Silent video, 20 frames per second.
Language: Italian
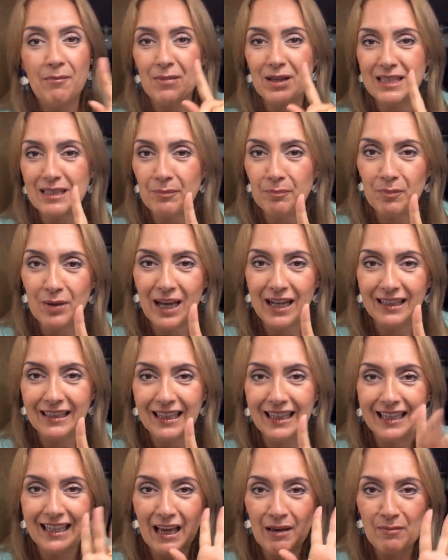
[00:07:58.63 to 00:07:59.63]
ma
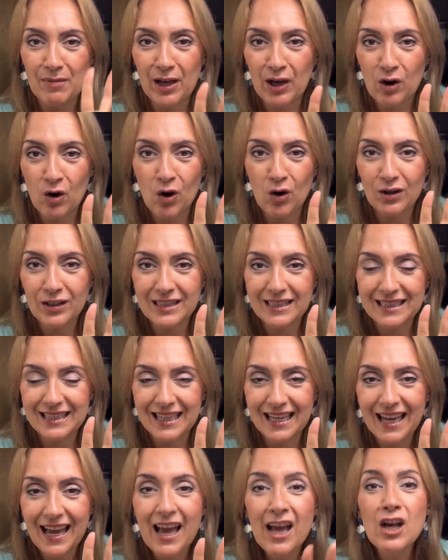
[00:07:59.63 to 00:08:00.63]
sappiate che i miei
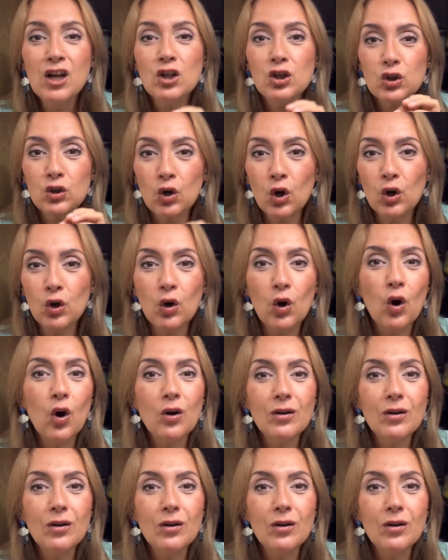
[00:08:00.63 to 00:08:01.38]
corsi sono,